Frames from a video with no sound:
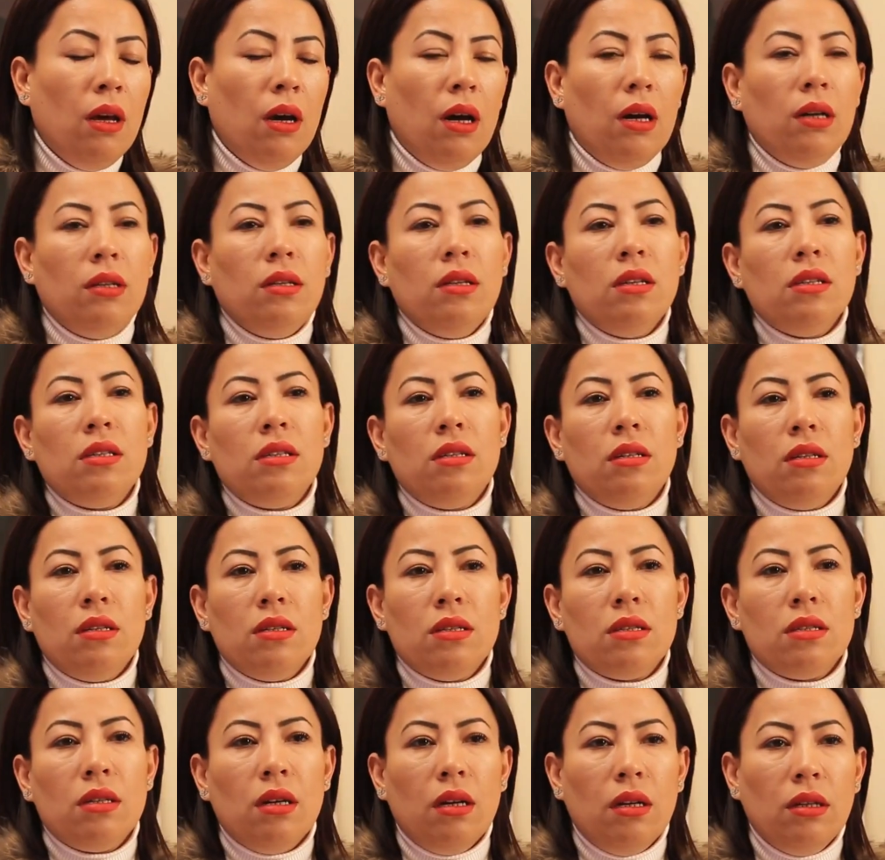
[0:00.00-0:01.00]
annesinin
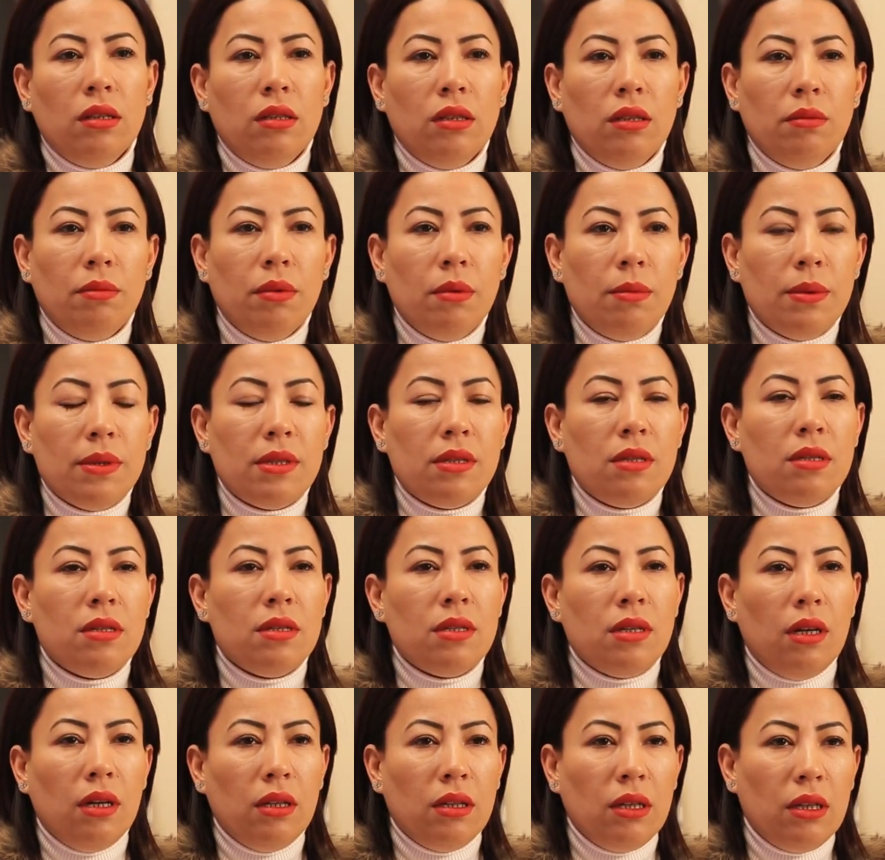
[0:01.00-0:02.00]
sağlığı, babasının
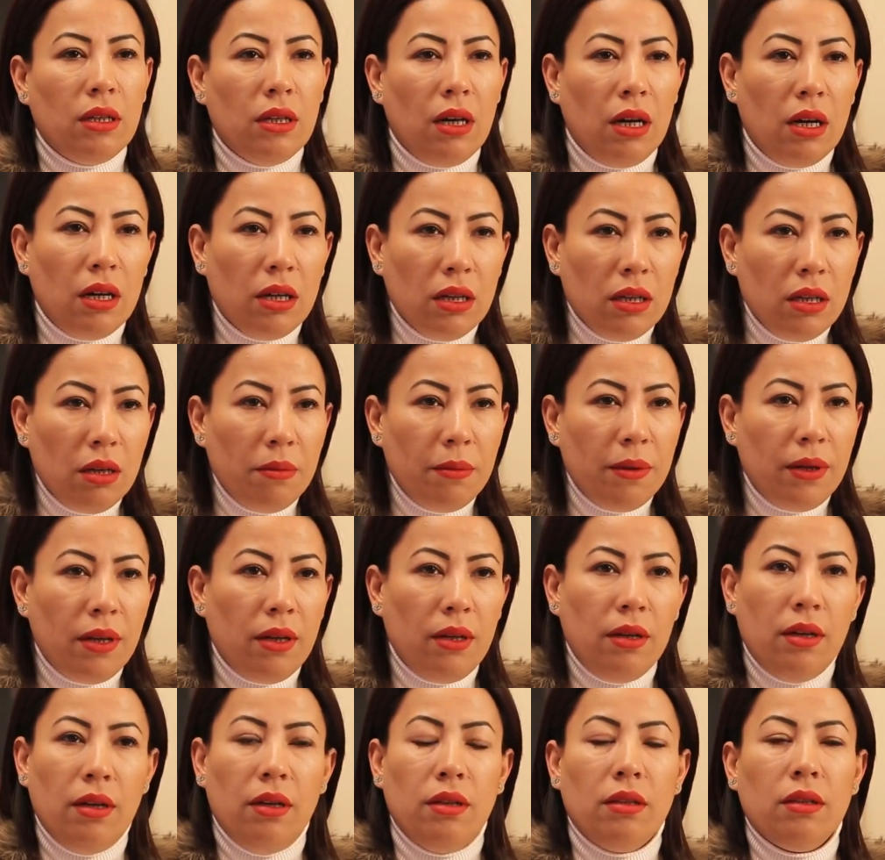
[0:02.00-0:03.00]
sağlığı yani aile
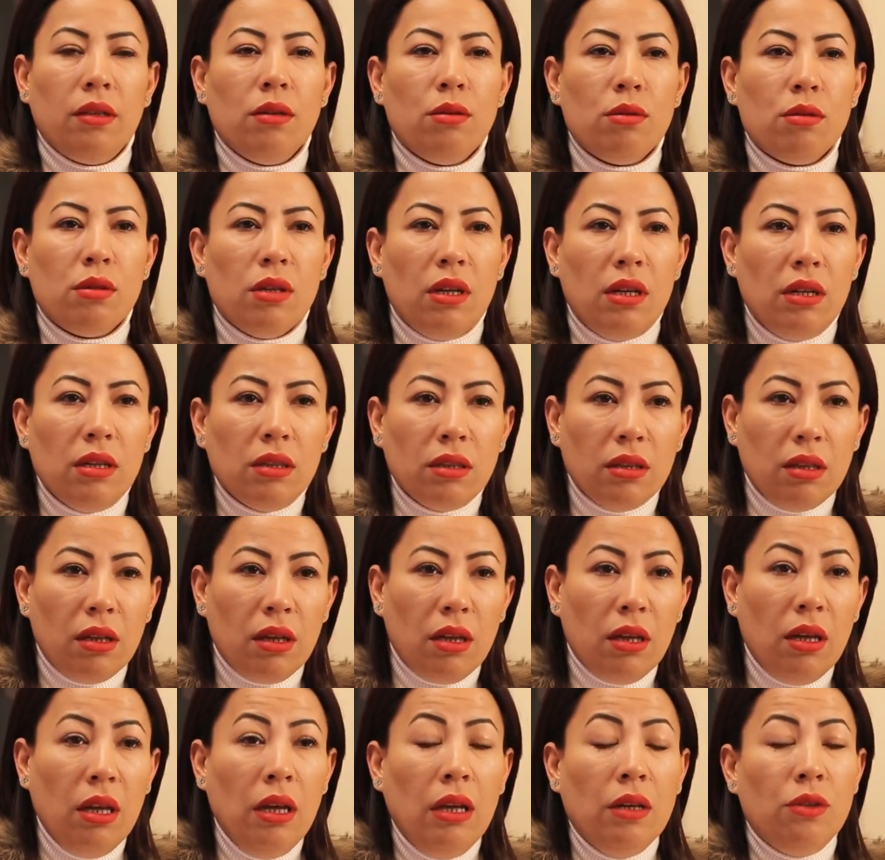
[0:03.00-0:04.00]
bireylerinde
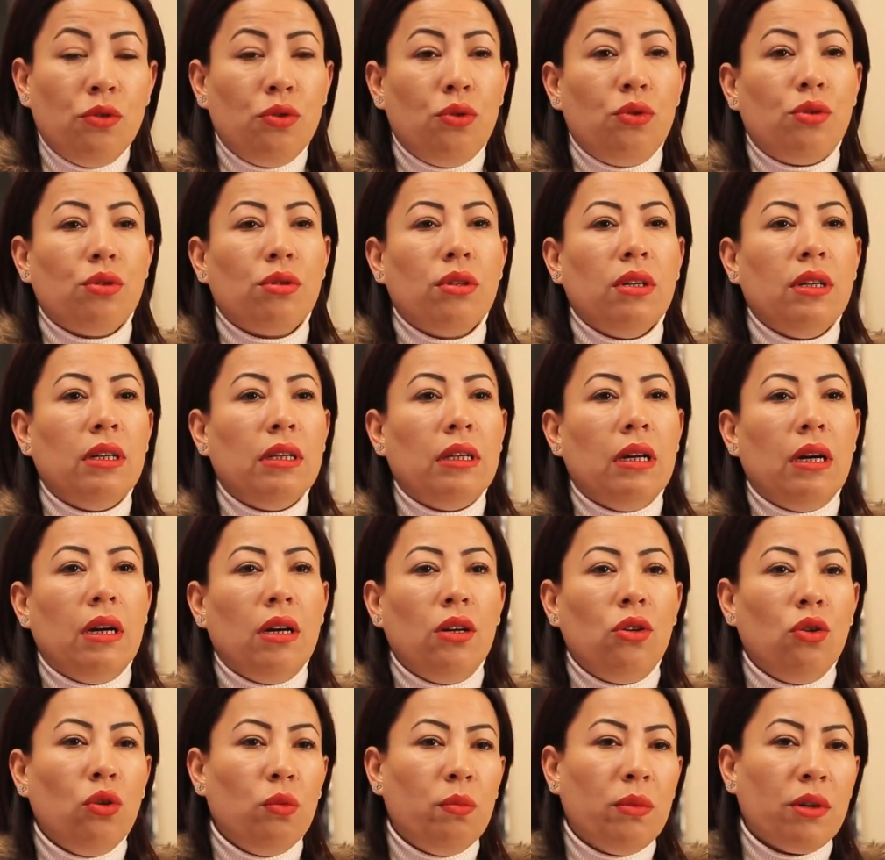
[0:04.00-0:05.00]
özellikle çocuklara
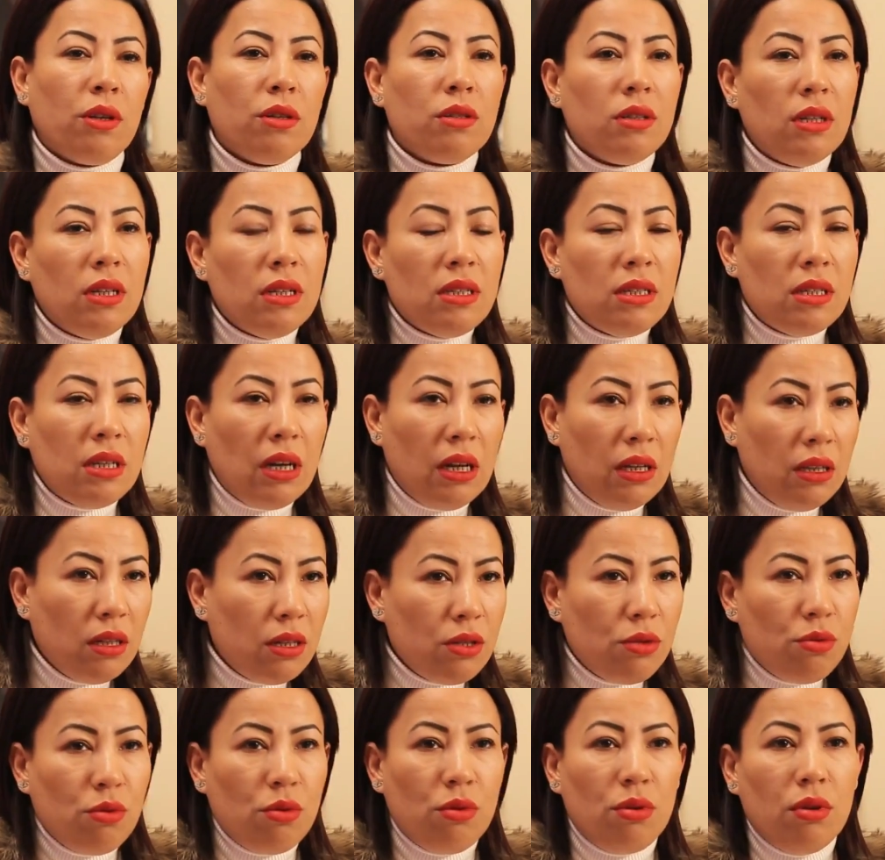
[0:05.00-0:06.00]
dahil olmak üzere
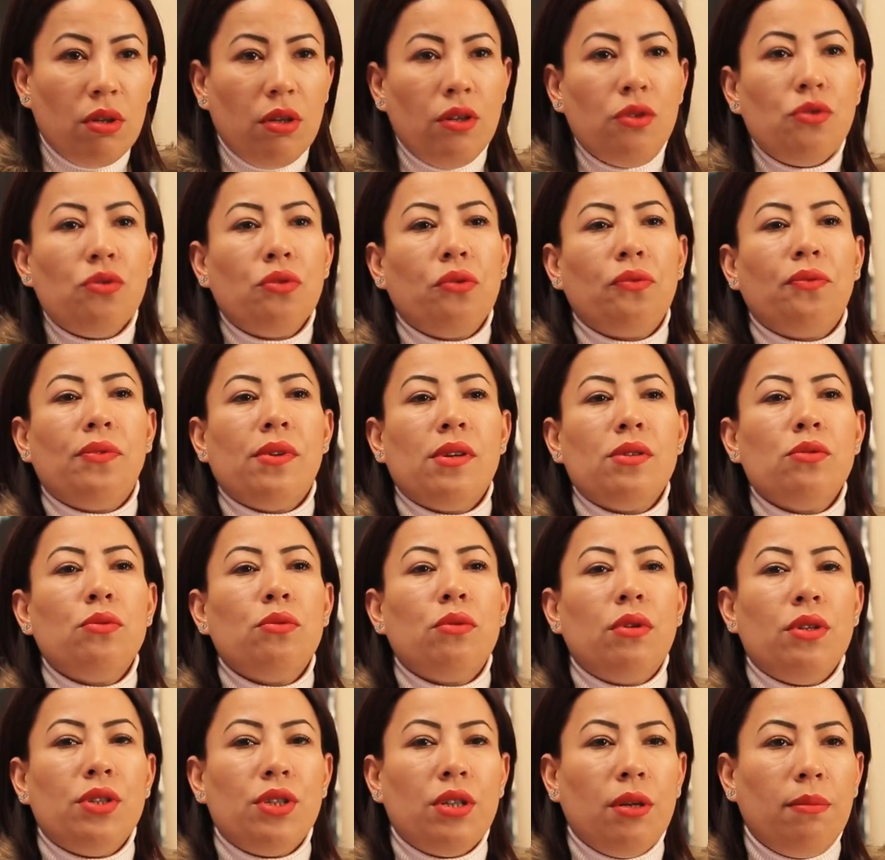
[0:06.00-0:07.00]
sağlık sorunları çok fazla
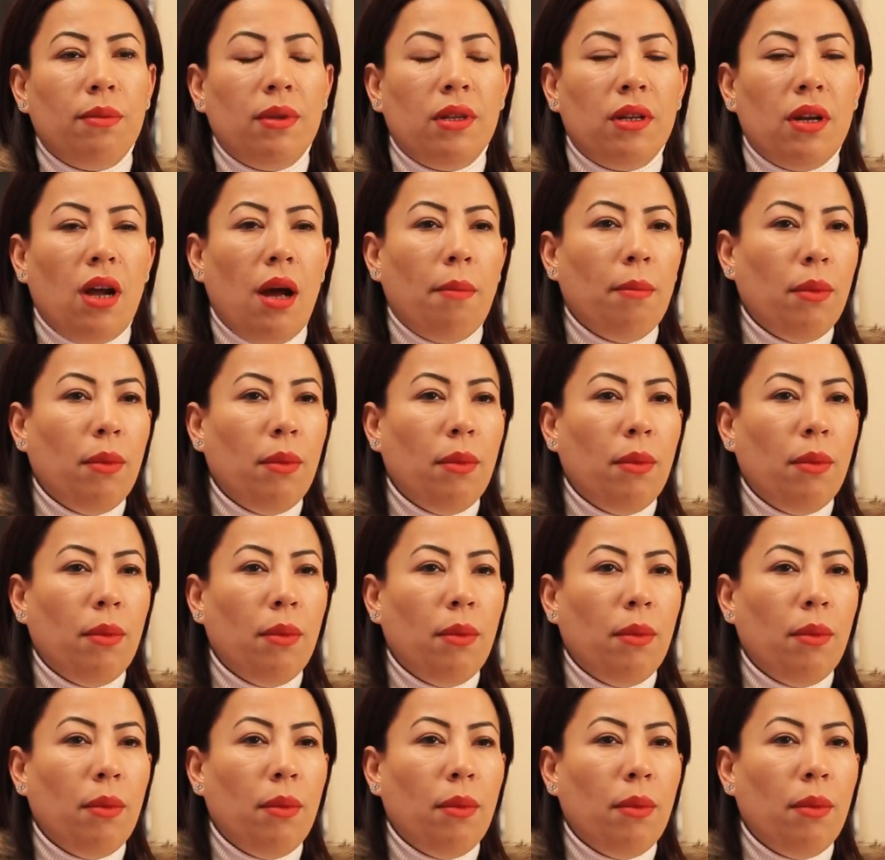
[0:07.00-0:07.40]
uğraşabilirler.